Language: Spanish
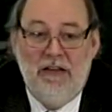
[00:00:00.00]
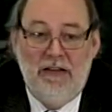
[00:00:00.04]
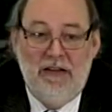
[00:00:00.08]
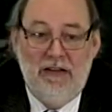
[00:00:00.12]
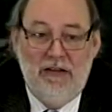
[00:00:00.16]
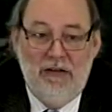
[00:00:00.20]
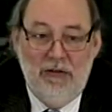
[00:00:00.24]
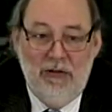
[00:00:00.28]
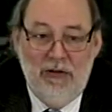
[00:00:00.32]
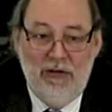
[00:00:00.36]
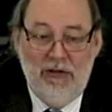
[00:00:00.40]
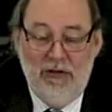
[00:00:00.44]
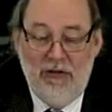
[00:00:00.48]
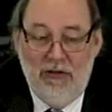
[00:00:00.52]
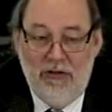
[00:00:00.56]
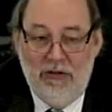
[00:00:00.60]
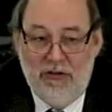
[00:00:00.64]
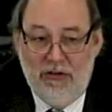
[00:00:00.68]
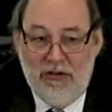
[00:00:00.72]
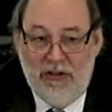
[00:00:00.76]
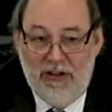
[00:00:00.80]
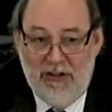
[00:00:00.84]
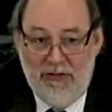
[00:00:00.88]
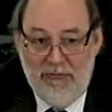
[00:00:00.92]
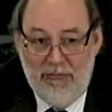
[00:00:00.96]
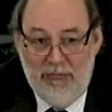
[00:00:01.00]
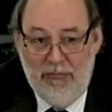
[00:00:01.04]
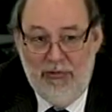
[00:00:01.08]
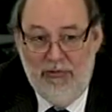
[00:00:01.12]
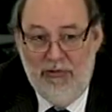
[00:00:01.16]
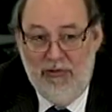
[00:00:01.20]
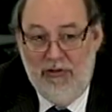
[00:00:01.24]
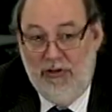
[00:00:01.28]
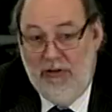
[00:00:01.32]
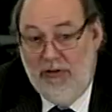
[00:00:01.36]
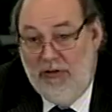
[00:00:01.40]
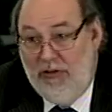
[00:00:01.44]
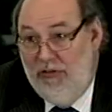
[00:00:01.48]
y desde luego el otro
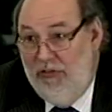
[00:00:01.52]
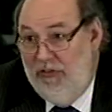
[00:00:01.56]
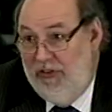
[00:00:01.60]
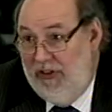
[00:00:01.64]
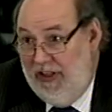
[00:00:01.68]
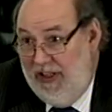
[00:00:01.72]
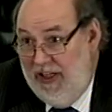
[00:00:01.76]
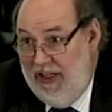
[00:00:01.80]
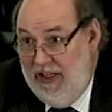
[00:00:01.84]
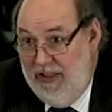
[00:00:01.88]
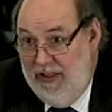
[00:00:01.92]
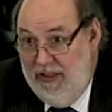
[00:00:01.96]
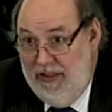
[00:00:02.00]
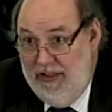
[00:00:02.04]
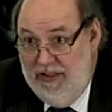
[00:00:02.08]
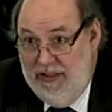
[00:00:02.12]
ejemplo de los concejales